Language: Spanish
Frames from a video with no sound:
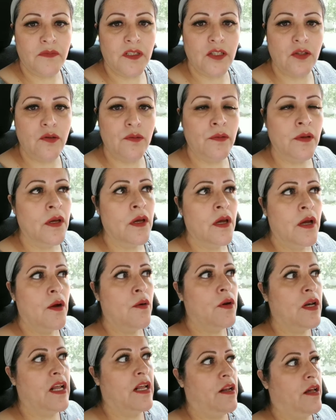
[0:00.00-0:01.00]
les
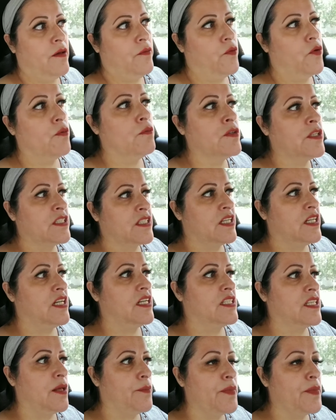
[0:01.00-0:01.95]
doy, muchas gracias.